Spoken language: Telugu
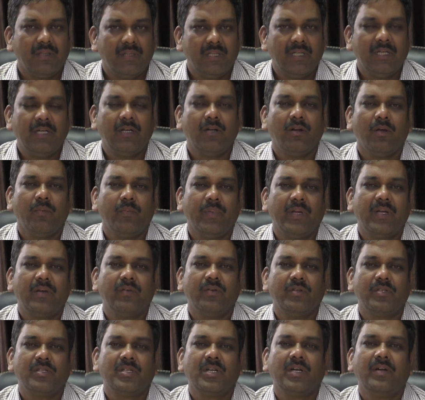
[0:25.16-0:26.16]
దీంట్లో మీకు
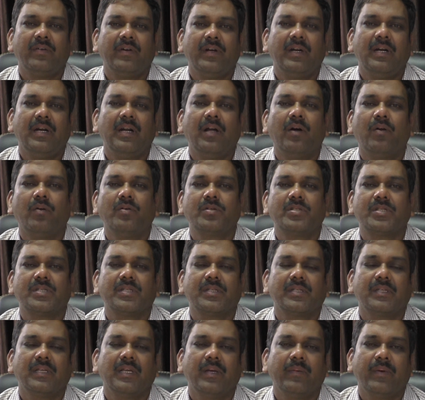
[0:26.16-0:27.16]
వచ్చినటువంటి డౌట్స్
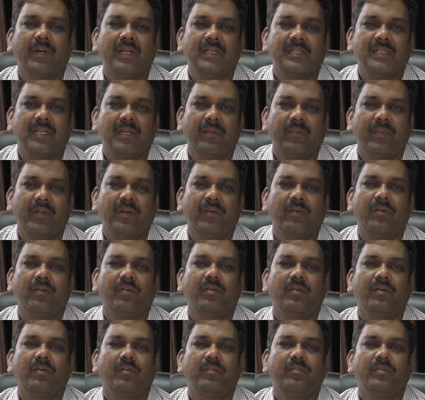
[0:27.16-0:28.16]
ఏమైనా సరే మీరు
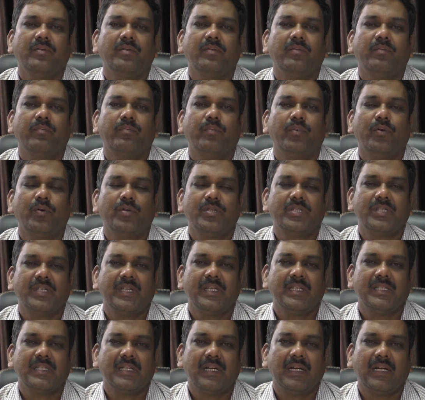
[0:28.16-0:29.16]
పోస్ట్
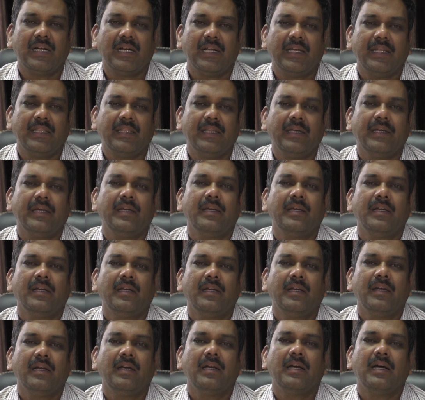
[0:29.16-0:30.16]
చేసినట్లయితే
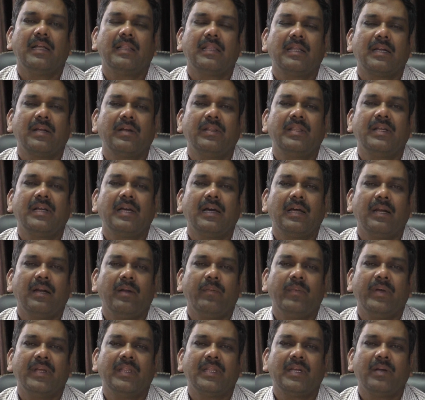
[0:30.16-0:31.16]
అందరం అధికారులు
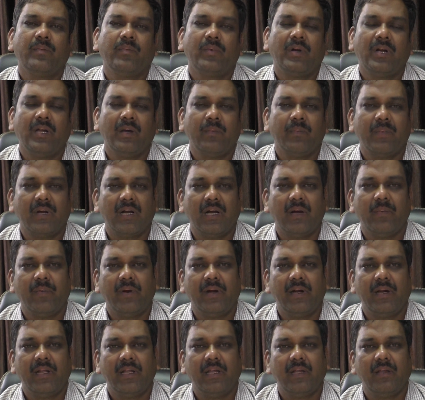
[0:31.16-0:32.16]
మేము అందరం ఉన్నాము
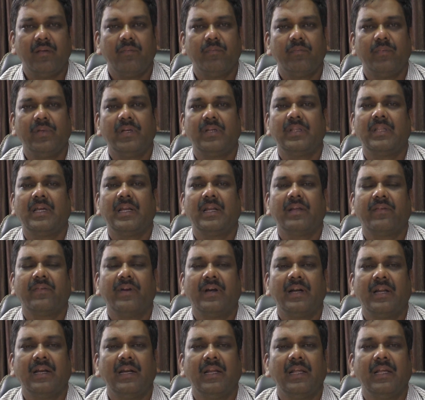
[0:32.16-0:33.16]
కాబట్టి మీకు దానికి
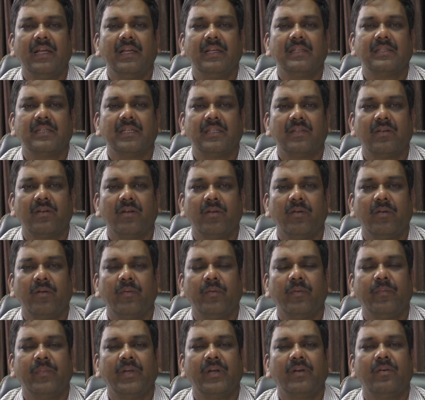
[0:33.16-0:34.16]
వెంటనే
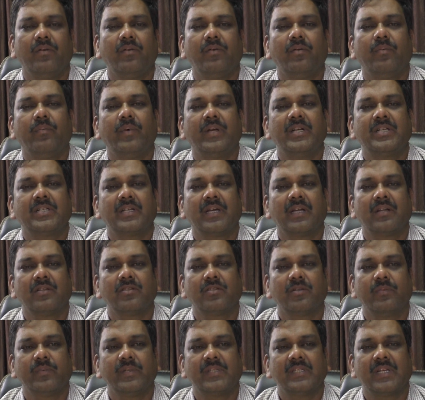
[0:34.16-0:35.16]
సత్వరమే మీకు పరిష్కారం
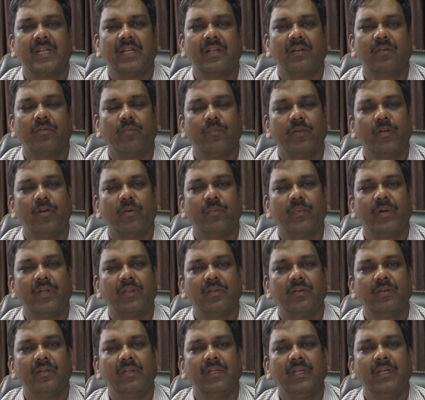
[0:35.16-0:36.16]
చూపించడానికి
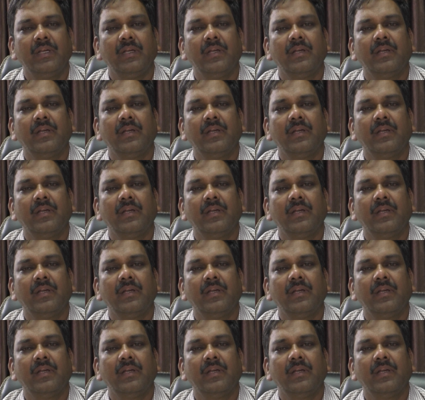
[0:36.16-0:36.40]
ఉపయోగపడుతుంది